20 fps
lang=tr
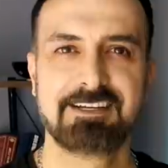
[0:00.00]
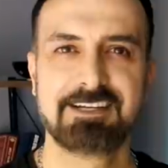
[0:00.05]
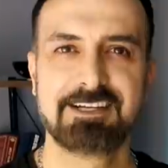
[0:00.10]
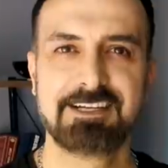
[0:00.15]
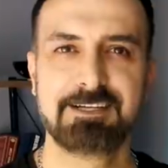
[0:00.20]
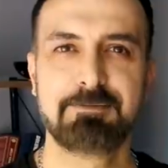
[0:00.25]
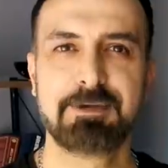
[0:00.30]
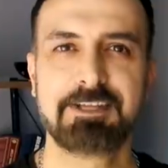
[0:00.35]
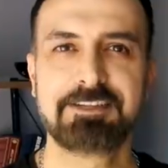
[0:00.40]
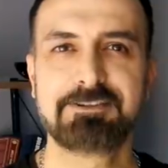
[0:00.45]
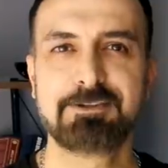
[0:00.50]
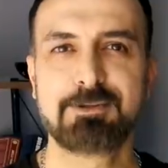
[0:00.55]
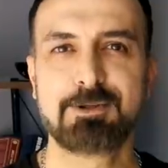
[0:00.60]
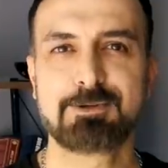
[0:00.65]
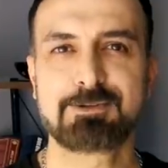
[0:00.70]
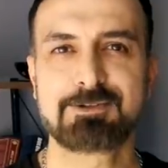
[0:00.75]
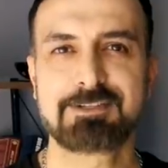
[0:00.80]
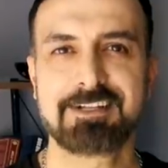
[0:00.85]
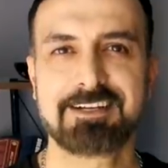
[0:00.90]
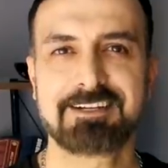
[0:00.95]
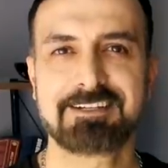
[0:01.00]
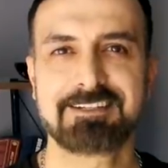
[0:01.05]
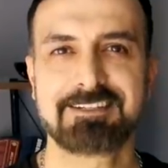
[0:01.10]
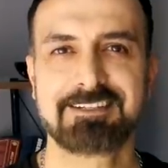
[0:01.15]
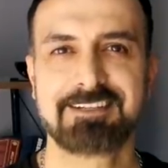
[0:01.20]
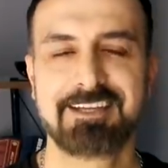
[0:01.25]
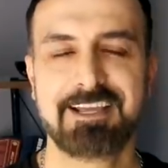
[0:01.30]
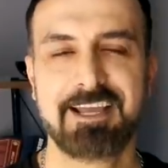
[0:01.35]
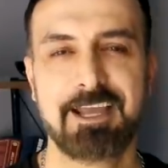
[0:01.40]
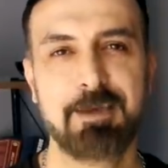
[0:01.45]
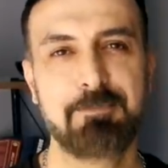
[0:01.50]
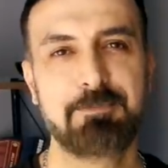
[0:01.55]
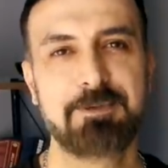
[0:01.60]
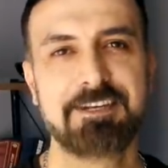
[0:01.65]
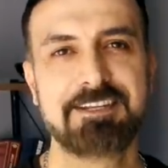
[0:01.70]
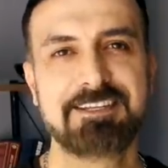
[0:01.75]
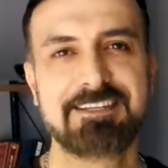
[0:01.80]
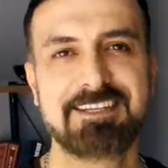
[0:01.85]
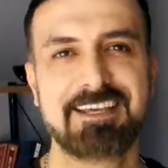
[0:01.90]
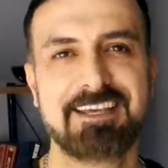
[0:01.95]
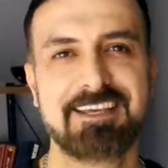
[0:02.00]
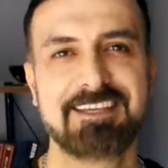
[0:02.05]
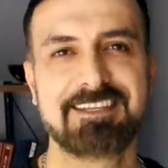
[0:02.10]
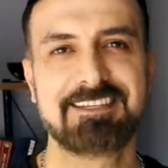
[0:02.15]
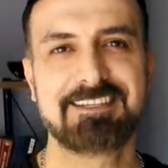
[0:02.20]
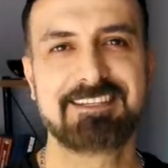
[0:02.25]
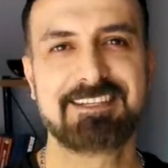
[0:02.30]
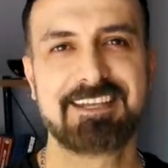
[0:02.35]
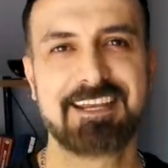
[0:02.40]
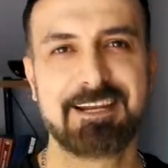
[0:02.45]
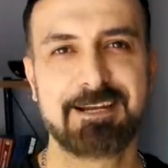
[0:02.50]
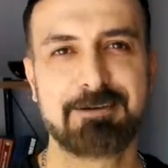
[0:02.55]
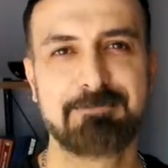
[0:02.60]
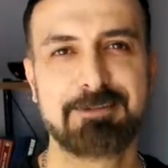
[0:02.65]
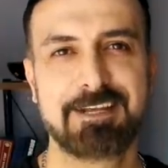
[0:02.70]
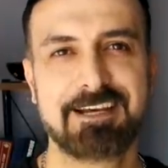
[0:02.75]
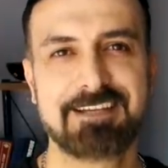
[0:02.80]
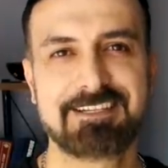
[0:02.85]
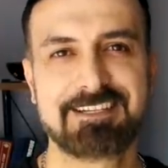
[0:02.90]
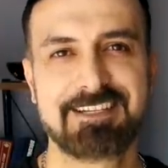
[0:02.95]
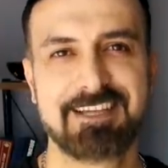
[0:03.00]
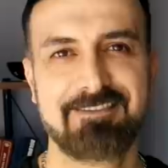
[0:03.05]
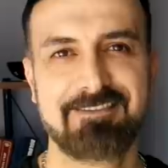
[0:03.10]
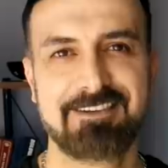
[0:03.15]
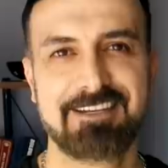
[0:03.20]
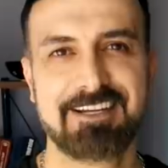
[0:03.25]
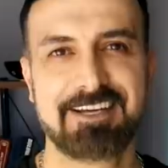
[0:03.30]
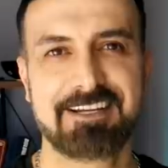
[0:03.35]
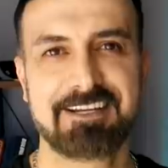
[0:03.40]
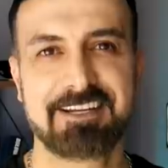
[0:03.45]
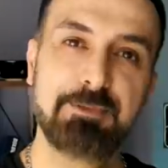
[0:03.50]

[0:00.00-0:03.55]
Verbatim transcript: Kıymetli dostlar, hepinize selamlar, sevgiler.